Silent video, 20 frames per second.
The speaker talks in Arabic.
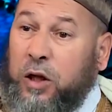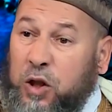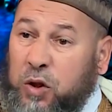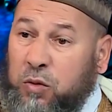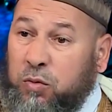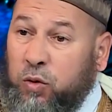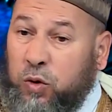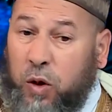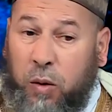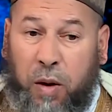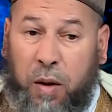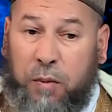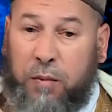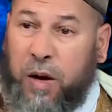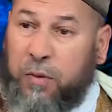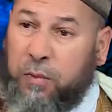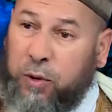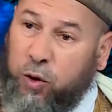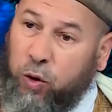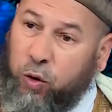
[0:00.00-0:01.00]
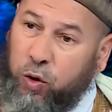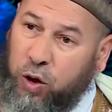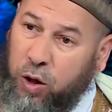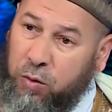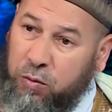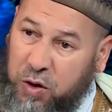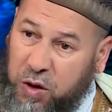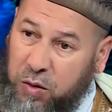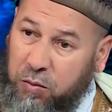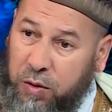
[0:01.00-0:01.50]
اسمه طبعا باه ما تروحش
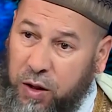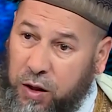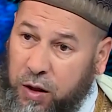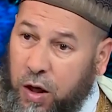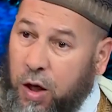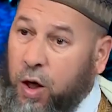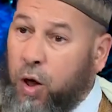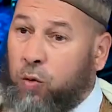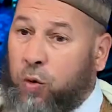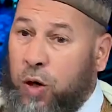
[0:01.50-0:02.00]
لمجلس الملك